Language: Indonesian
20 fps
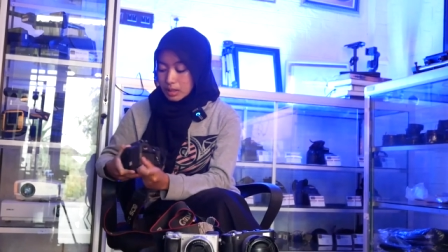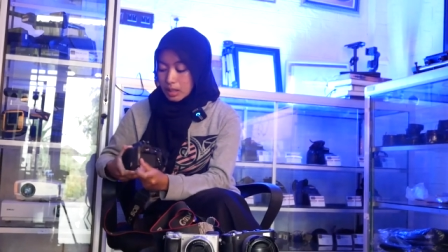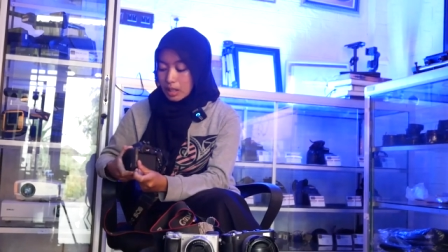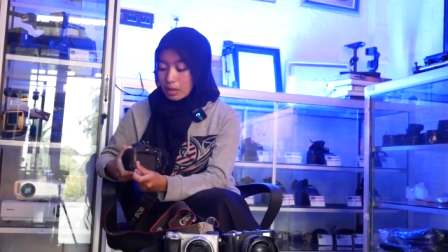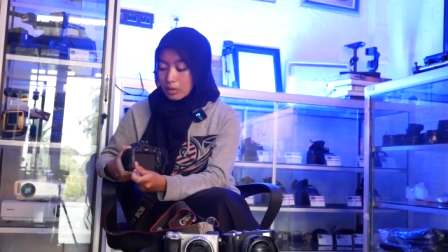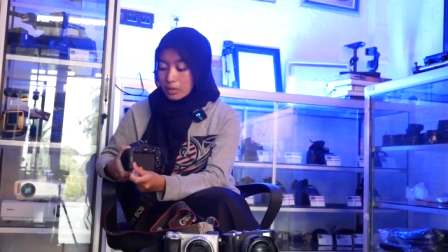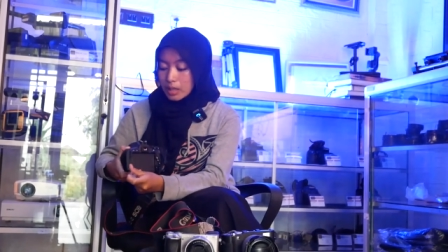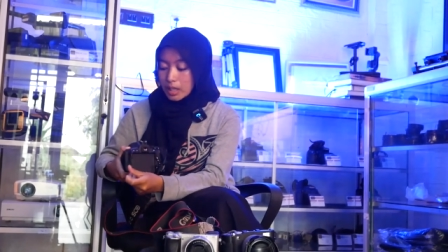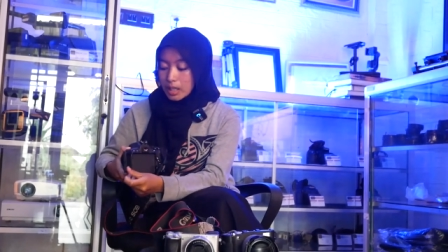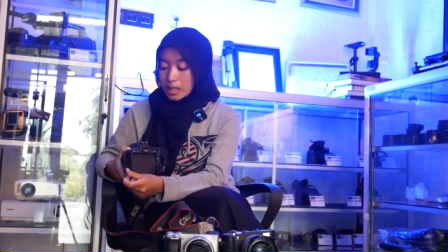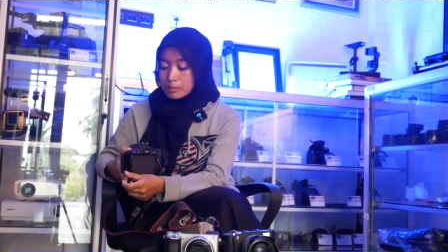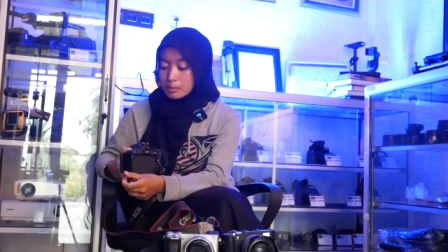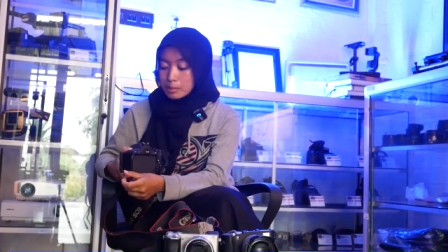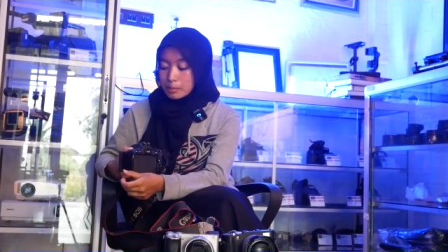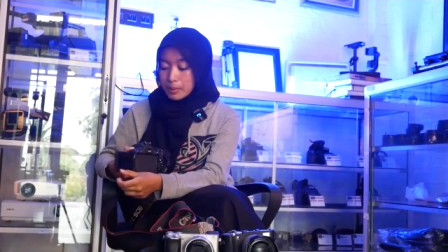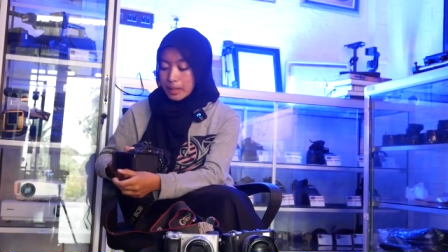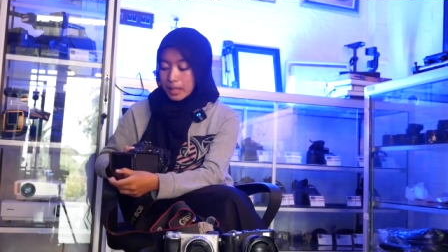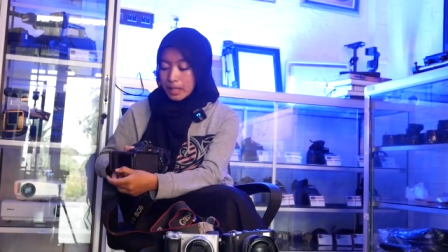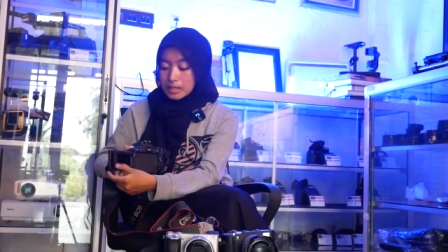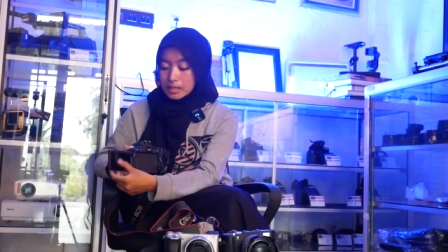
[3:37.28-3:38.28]
Kalau kalian
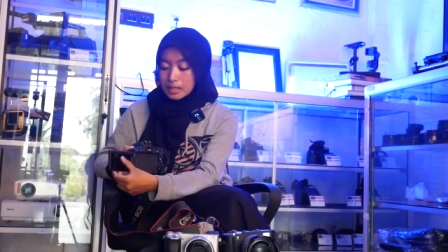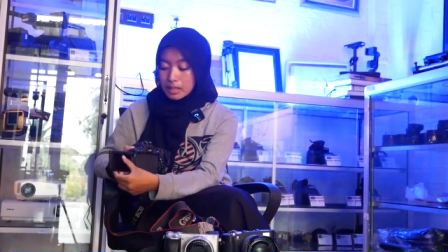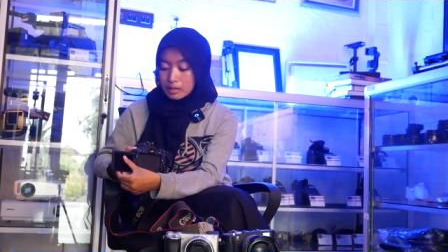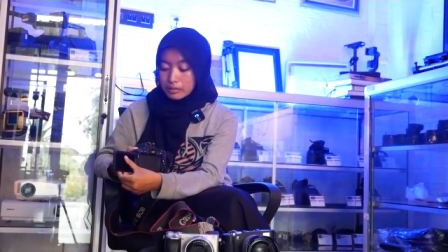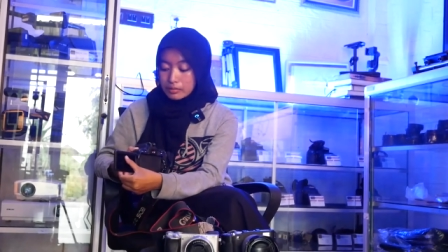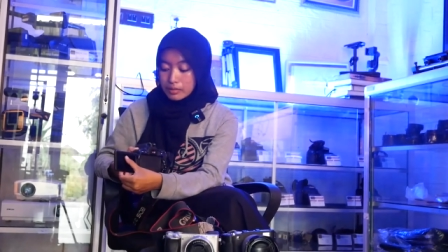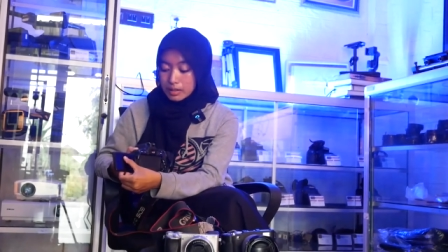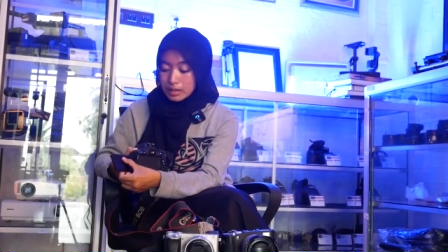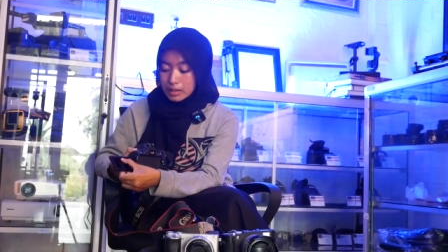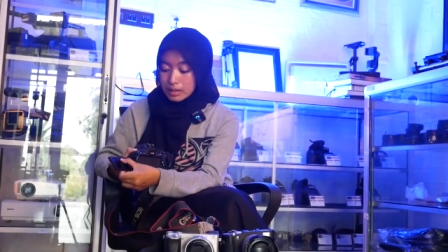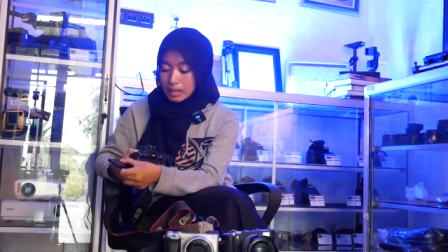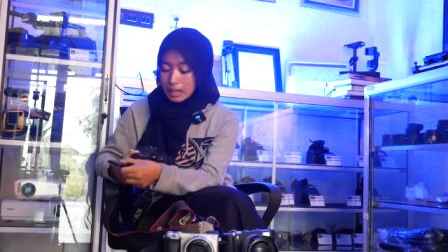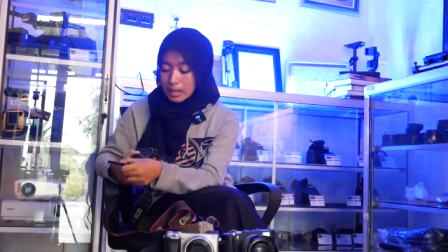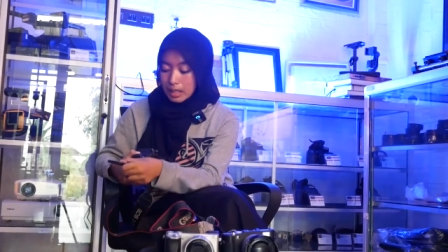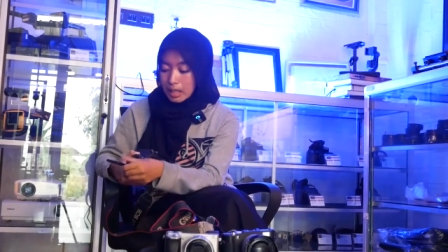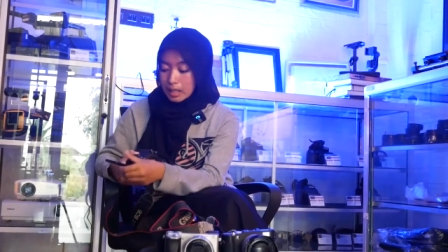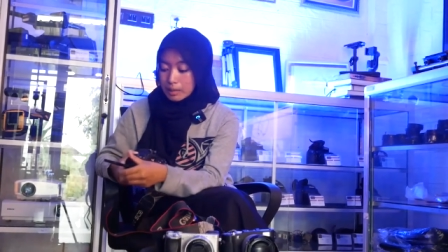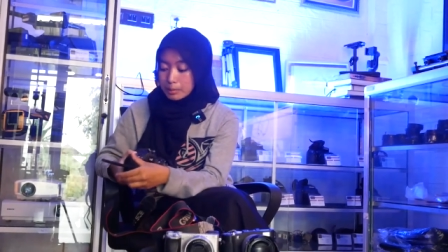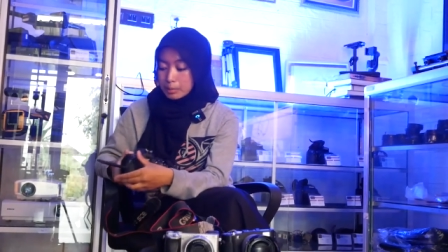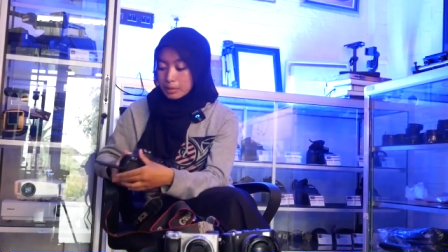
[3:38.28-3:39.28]
mau pakai selfie
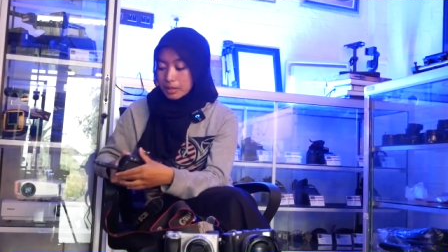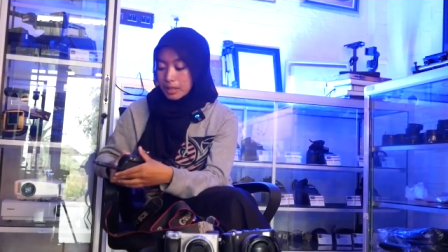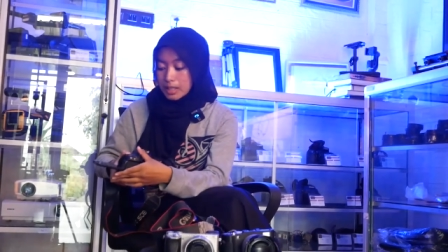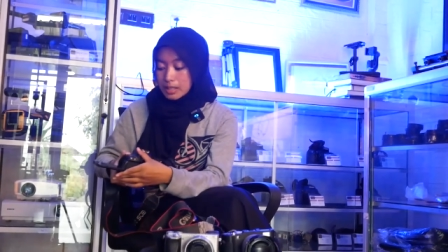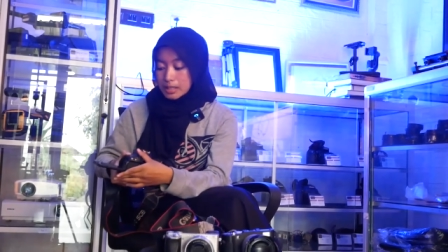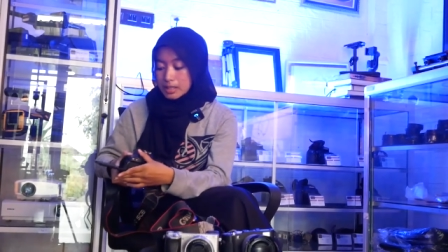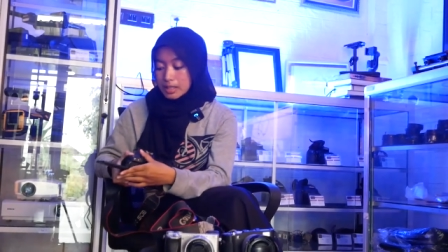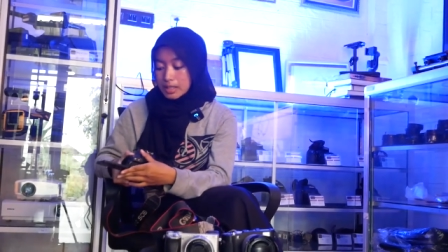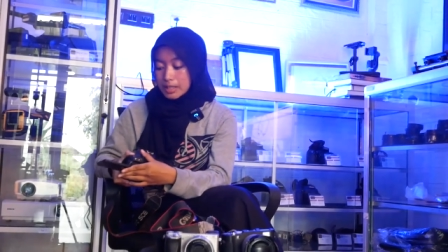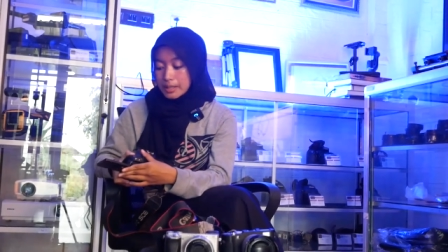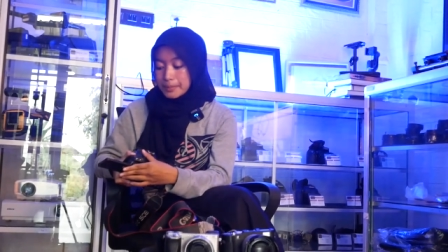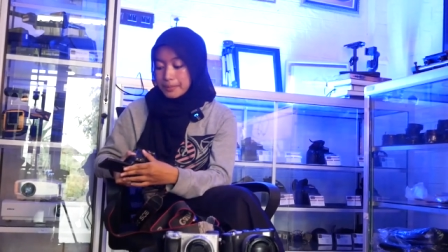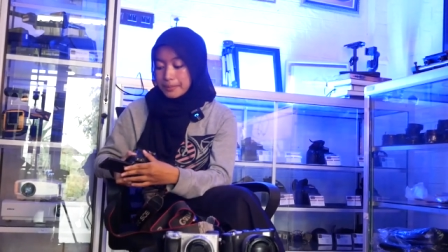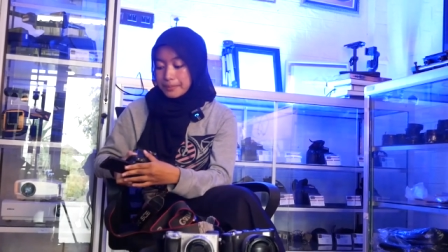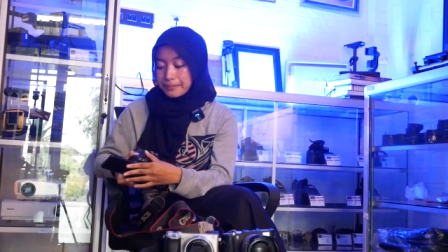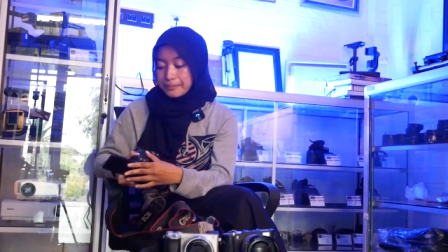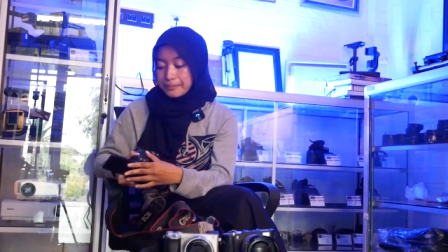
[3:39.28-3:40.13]
tinggal kalian putar aja